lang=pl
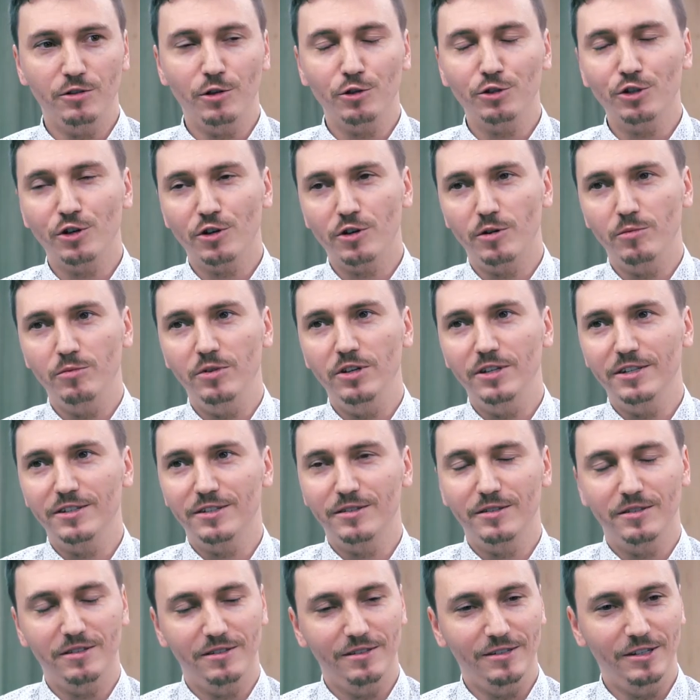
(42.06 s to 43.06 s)
To, co robi,
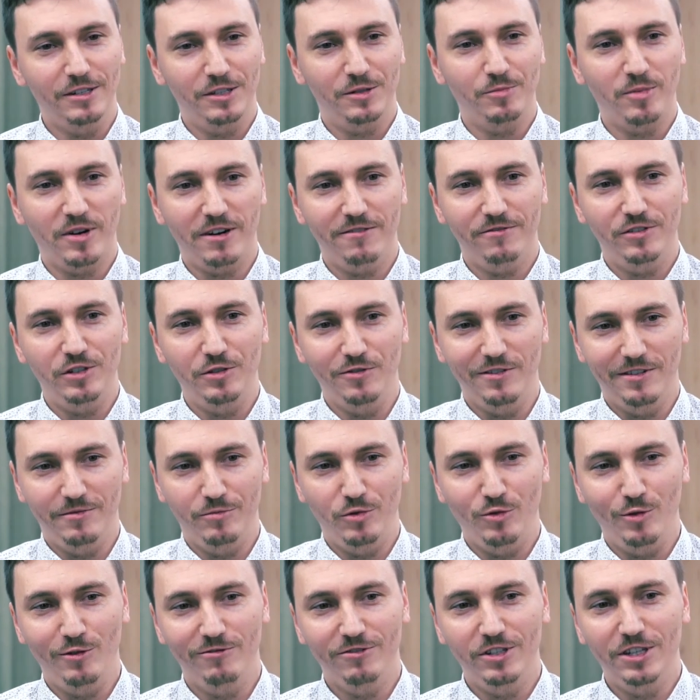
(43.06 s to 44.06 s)
jest, jest prawdziwe,
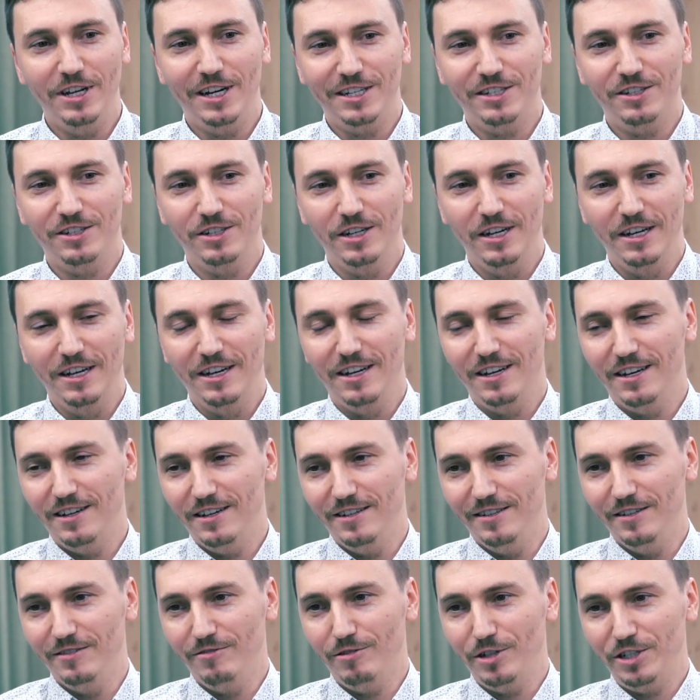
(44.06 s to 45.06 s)
było widać
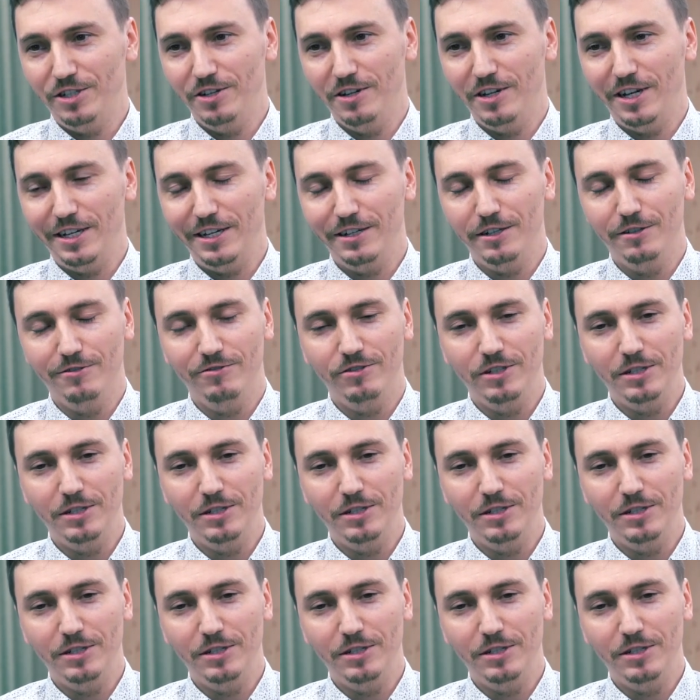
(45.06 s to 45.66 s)
e, właśnie na jego